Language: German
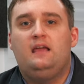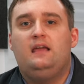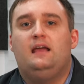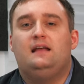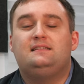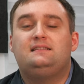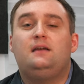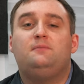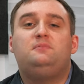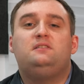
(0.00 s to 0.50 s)

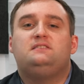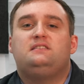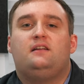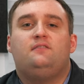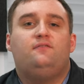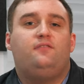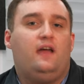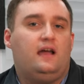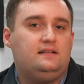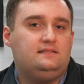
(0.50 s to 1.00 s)
Jetzt gibt es
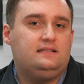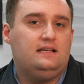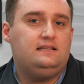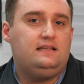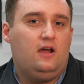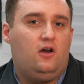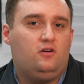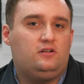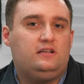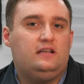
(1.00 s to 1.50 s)
an Fernsehern
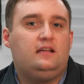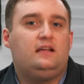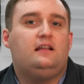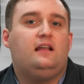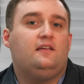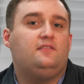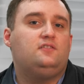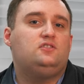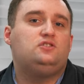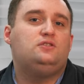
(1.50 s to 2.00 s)
ja auch den
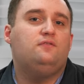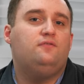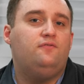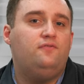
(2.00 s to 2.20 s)
klassischen